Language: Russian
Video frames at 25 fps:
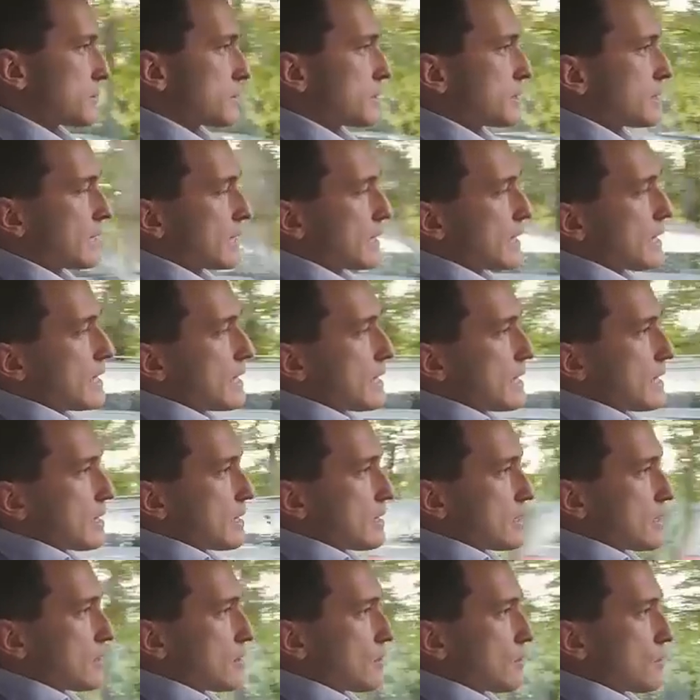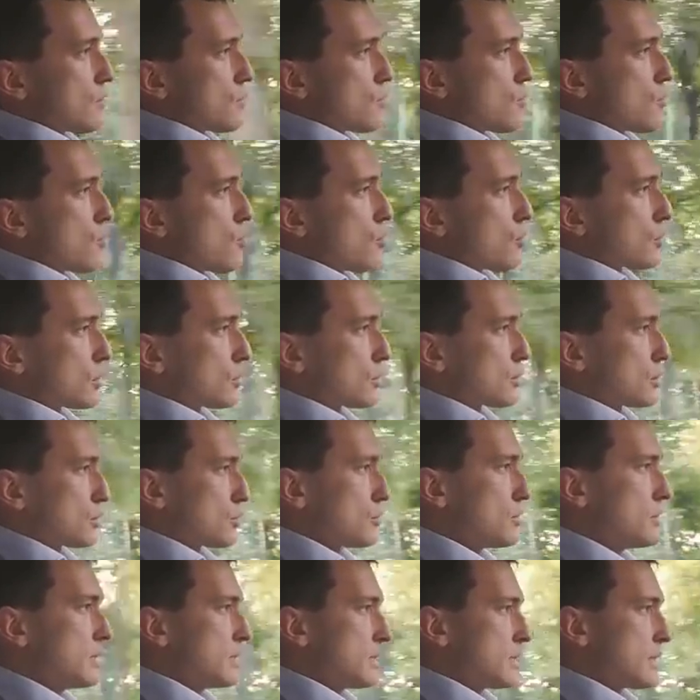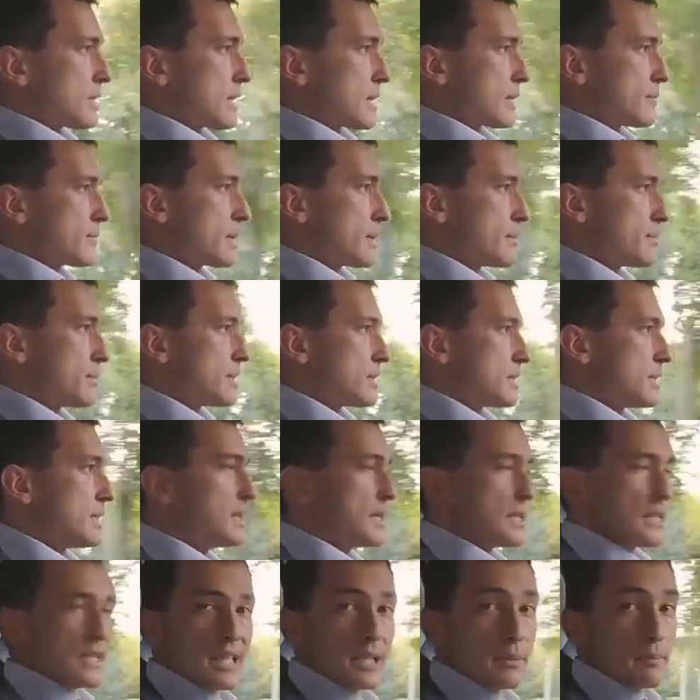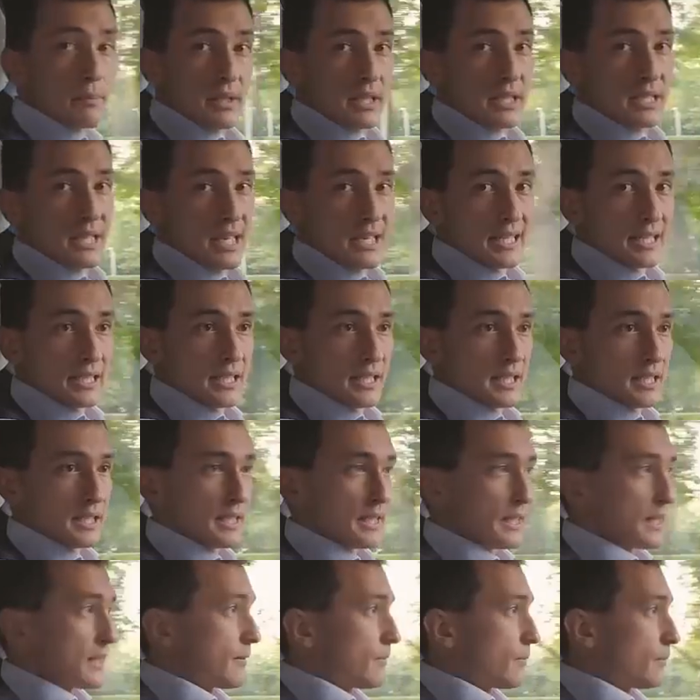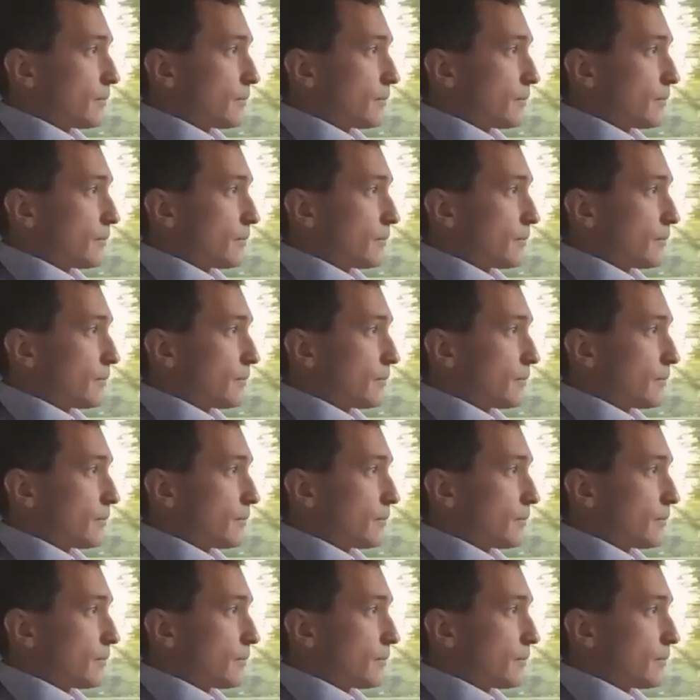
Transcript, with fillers: друзья, у Rolls-Royce, как мне объяснили, нет предельной цены.